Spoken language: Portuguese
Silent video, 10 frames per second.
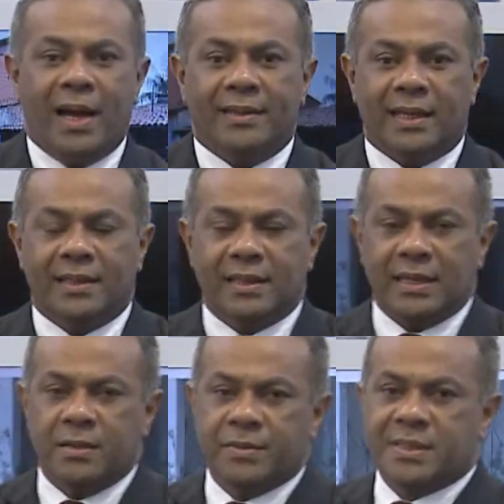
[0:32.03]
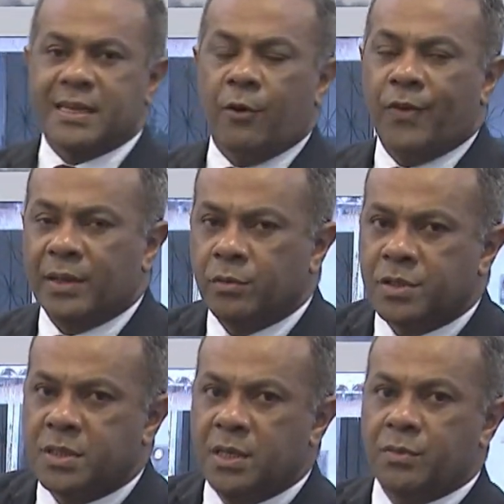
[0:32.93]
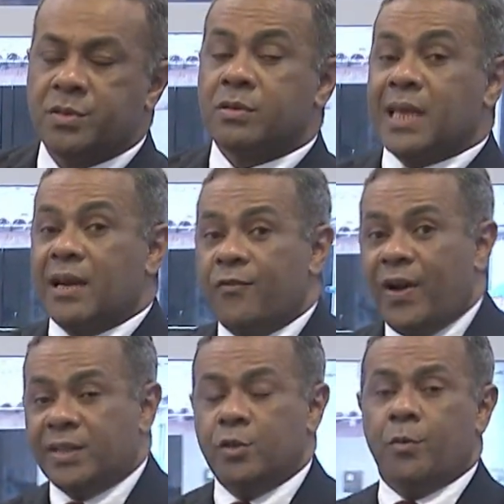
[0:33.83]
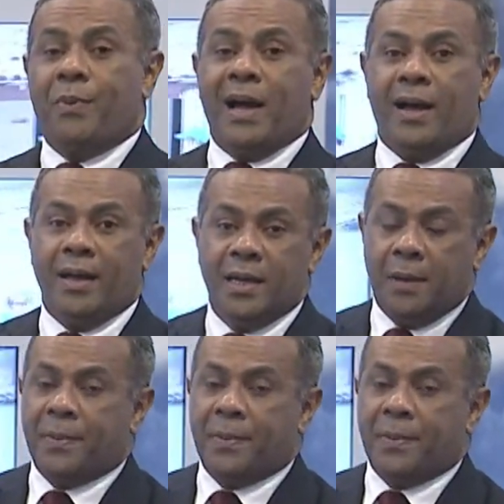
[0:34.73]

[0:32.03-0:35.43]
o bar na tentativa de se salvar dos tiros. Os caras invadiram o bar